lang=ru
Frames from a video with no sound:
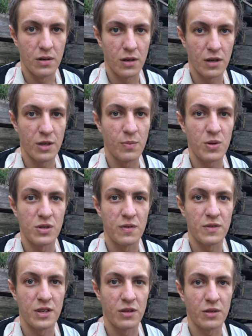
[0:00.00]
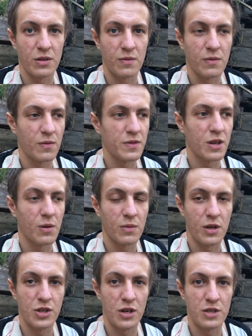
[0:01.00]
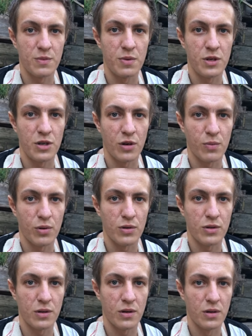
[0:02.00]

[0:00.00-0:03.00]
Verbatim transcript: А ты просто взял и в самом начале сбежал просто.